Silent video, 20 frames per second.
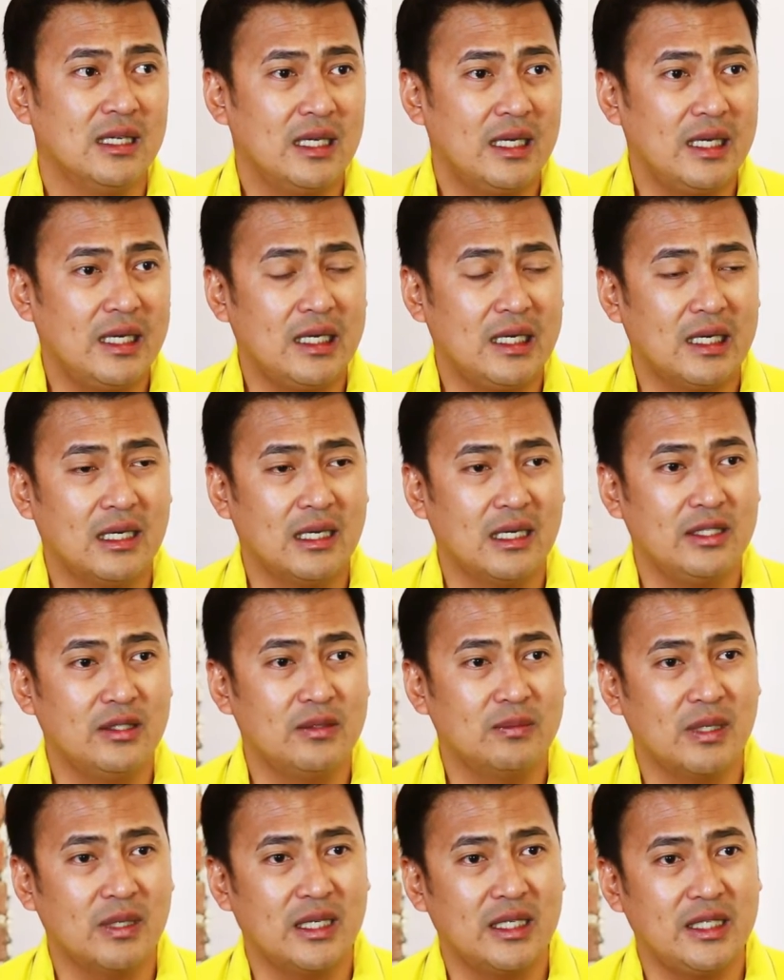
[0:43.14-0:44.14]
And uh,
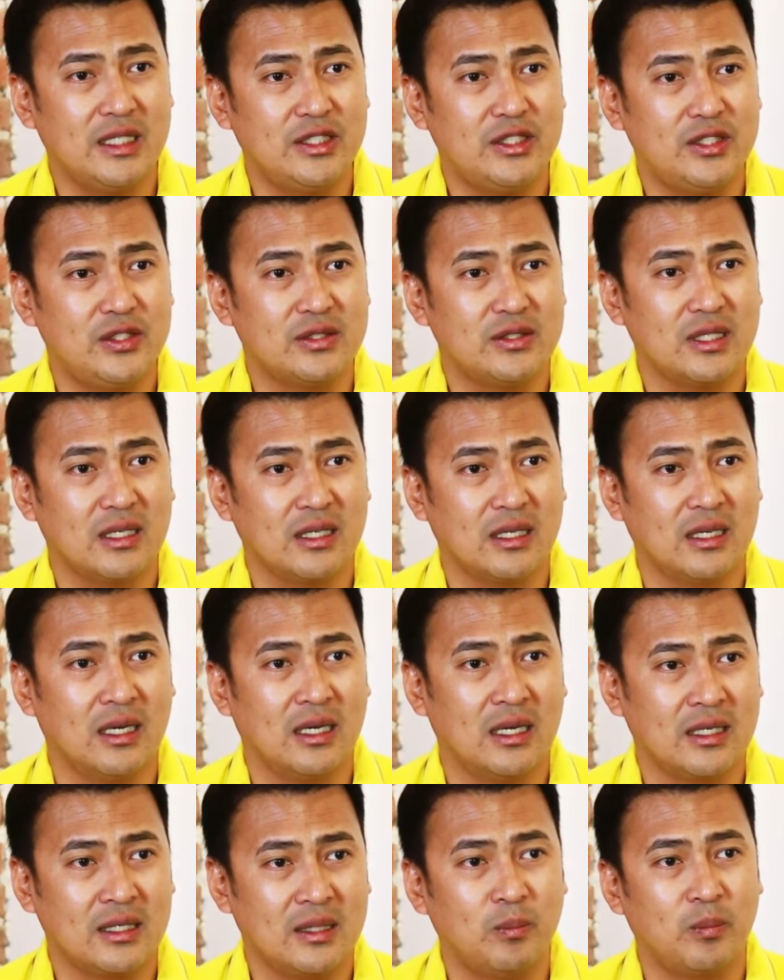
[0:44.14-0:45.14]
yung mga issues, ang,
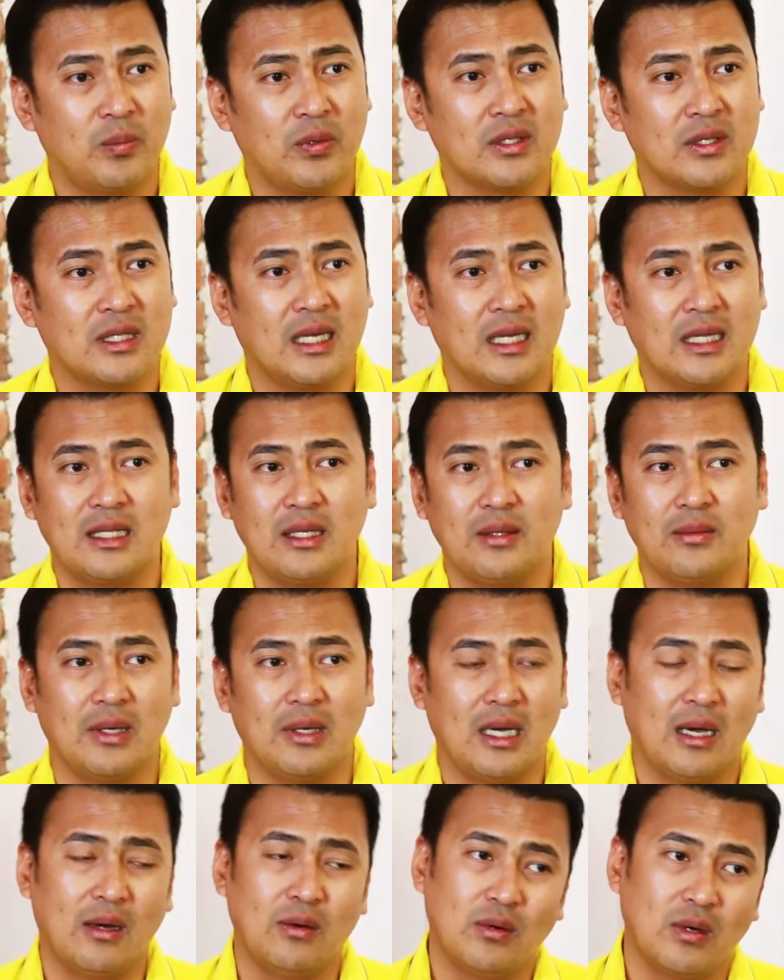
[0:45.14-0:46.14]
ang importante,
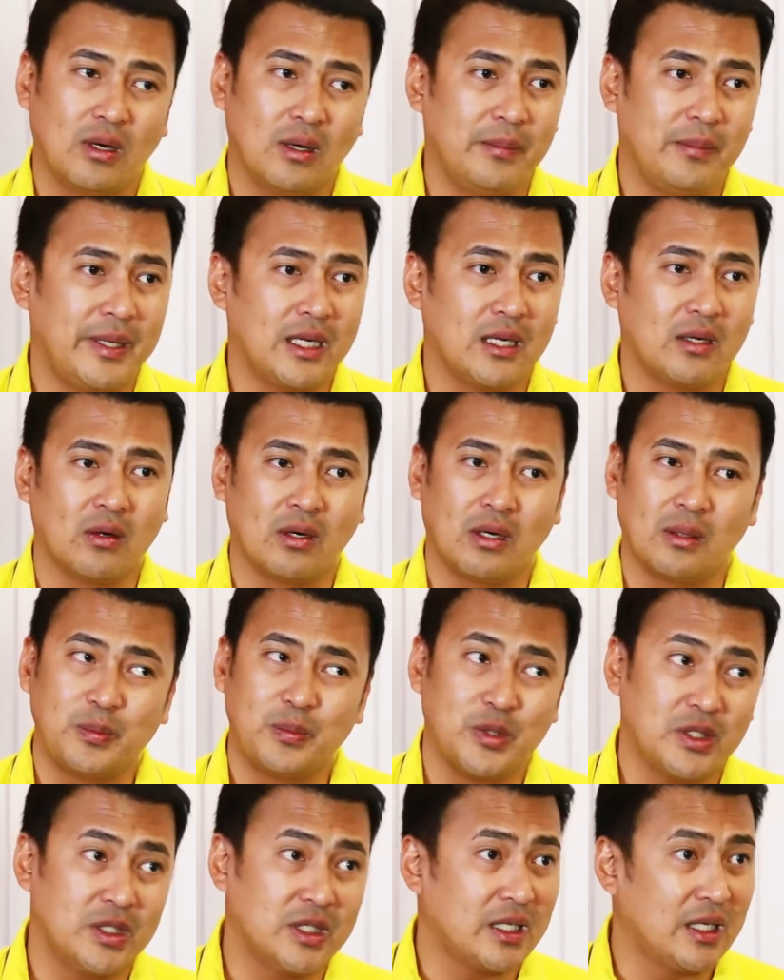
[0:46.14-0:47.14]
wala ko kami kaming
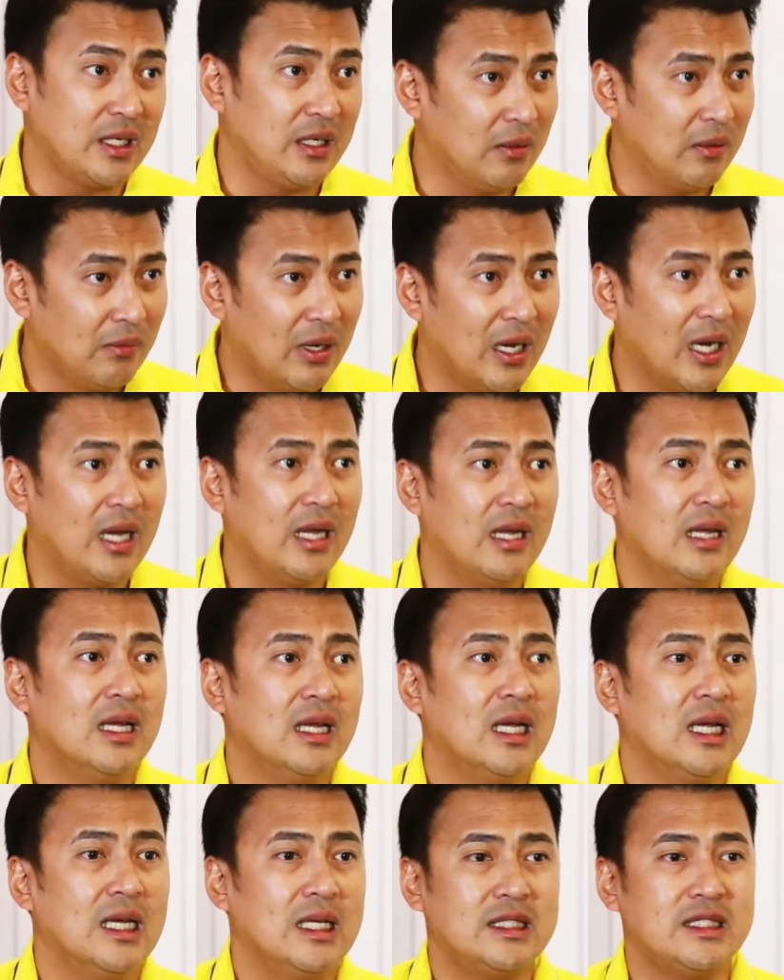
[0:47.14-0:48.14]
corruption na ginawa. Mm-hmm.